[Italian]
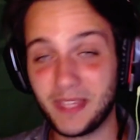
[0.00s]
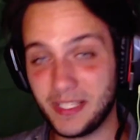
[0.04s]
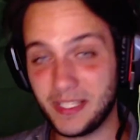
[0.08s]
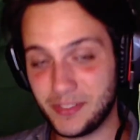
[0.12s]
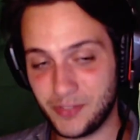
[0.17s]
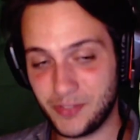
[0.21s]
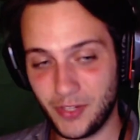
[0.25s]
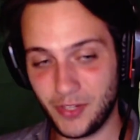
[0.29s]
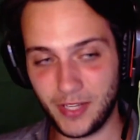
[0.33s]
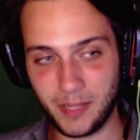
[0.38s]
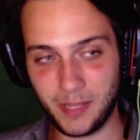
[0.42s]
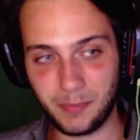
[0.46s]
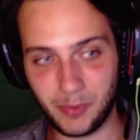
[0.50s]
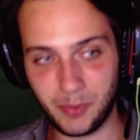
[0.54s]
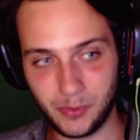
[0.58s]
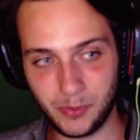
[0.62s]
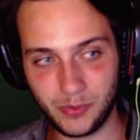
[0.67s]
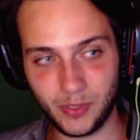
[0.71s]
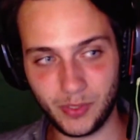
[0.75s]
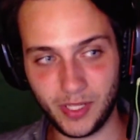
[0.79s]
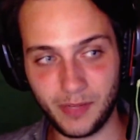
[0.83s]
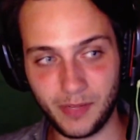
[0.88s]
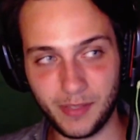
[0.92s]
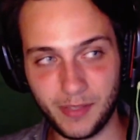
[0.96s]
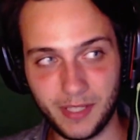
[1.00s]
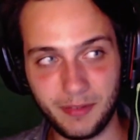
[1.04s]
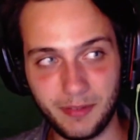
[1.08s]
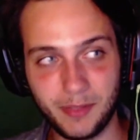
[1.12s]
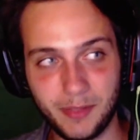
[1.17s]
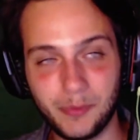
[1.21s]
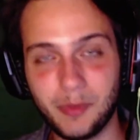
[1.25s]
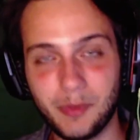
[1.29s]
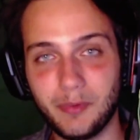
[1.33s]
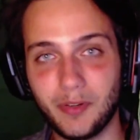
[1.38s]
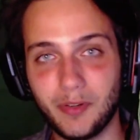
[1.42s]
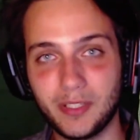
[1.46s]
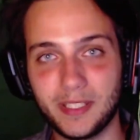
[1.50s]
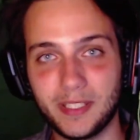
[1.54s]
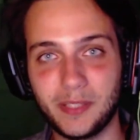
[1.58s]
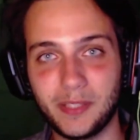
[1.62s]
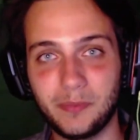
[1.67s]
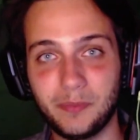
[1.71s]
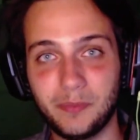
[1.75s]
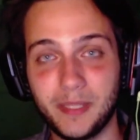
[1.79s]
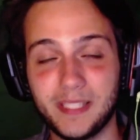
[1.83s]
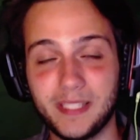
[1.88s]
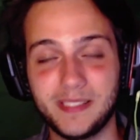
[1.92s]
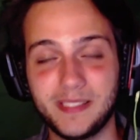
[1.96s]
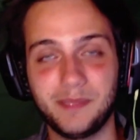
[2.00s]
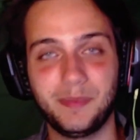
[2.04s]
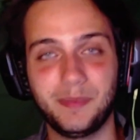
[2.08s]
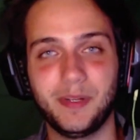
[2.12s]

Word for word: So che è brutto che vada via due volte in un mese,